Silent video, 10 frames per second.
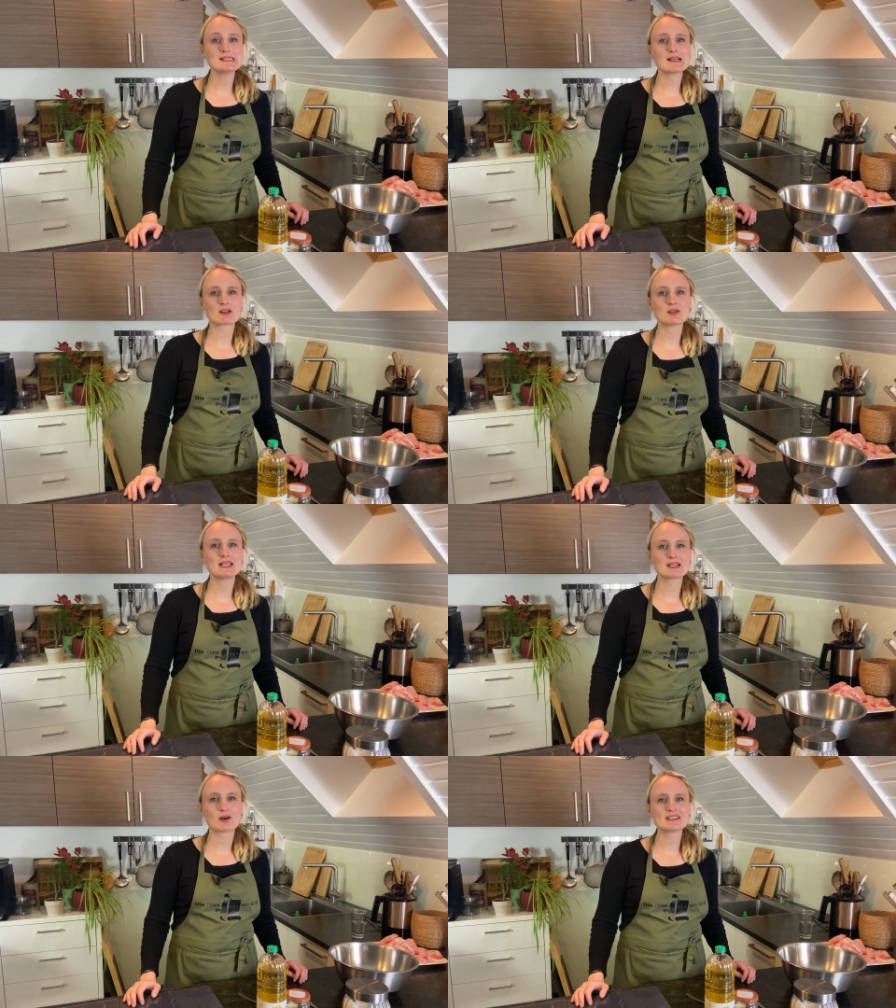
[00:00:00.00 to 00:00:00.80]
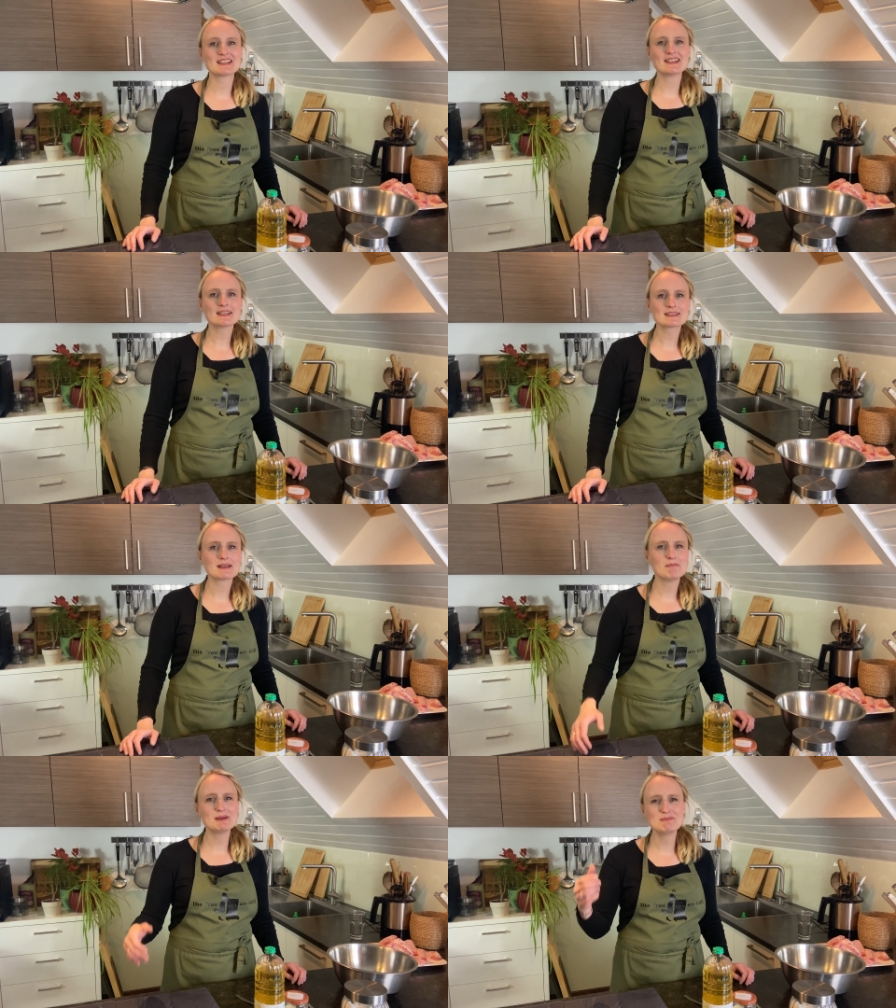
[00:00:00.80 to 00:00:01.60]
natürlich heute nicht
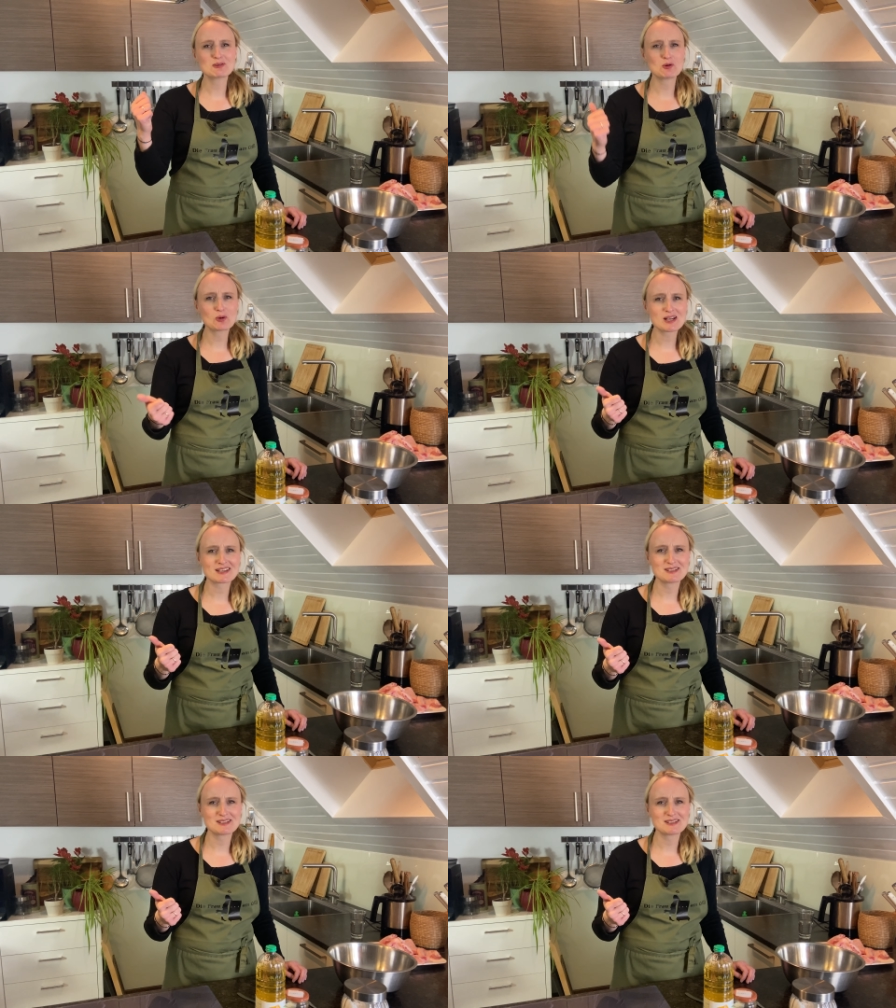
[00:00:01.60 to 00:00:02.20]
mit dem Kugelgrill